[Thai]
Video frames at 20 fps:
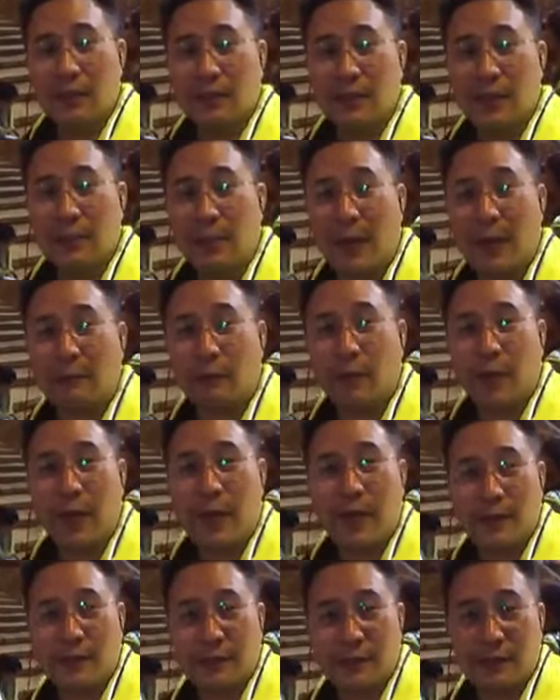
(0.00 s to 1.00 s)
Japan
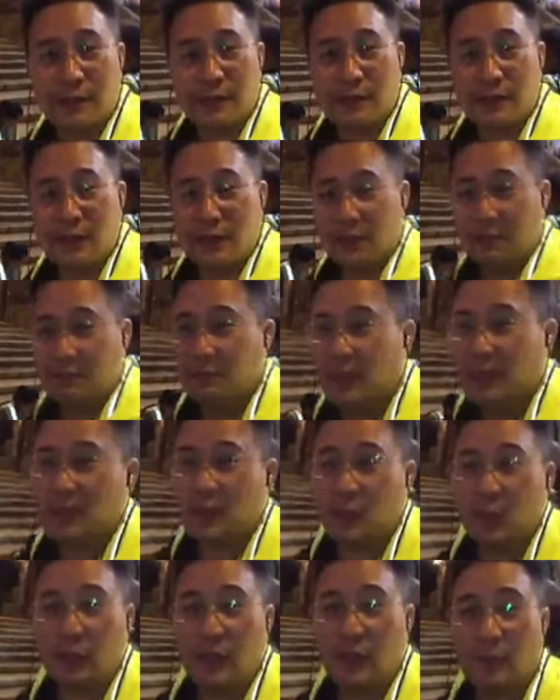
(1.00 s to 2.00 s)
Press เมื่อสัก
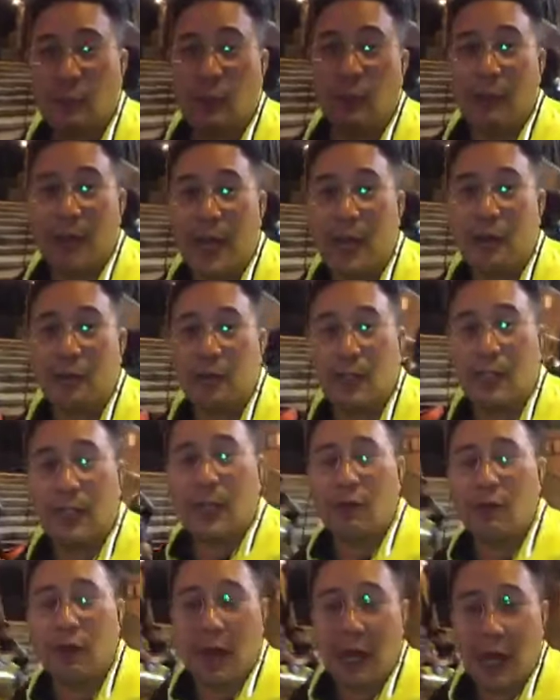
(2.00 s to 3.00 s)
ครู่ที่ผมเล่าเนี่ย
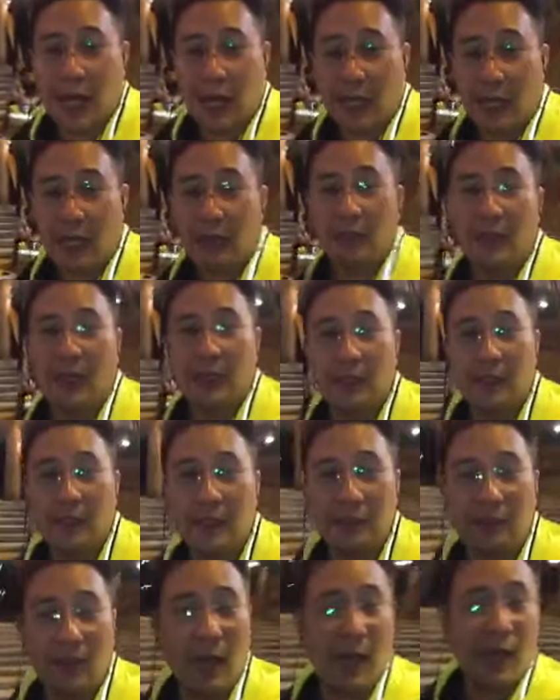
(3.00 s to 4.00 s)
เล่าค้างเอาไว้ก็คื
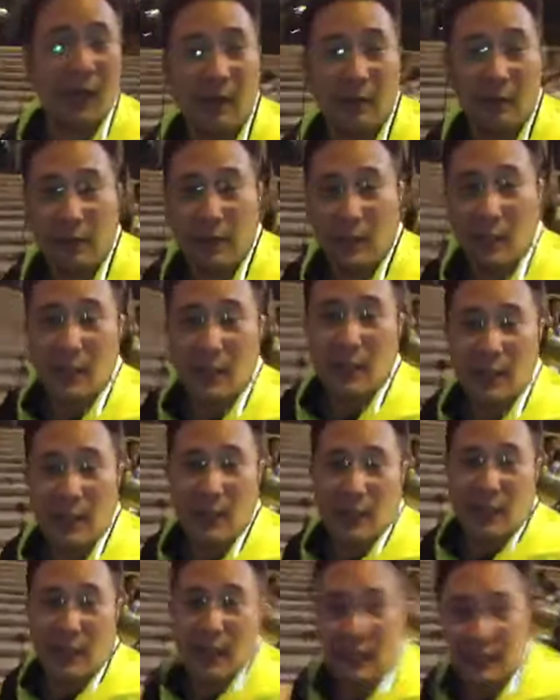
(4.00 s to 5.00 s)
อว่า
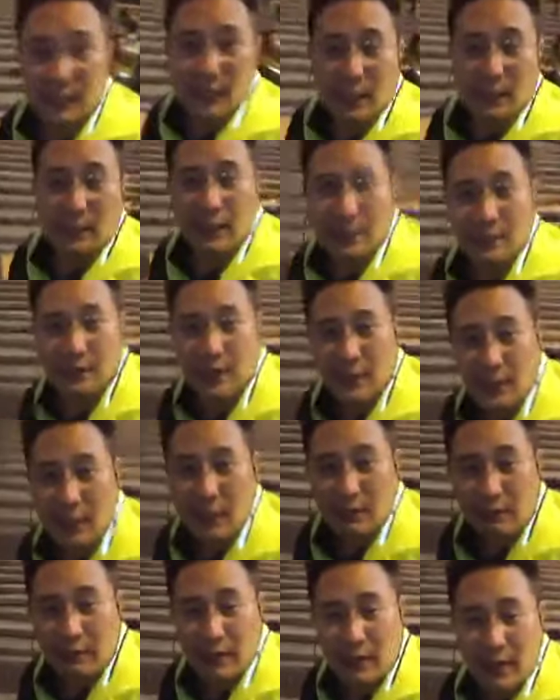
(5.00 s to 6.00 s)
หลังจากที่เสร็จ
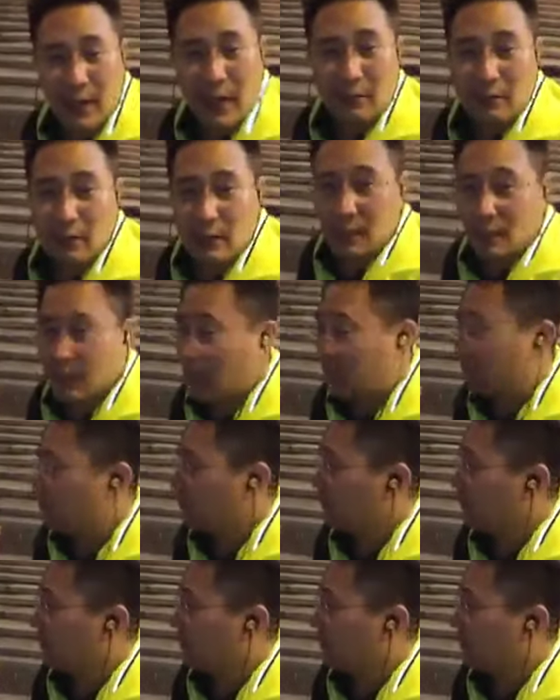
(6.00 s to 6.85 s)
อีเวนต์แล้วเนี่ยนะครับ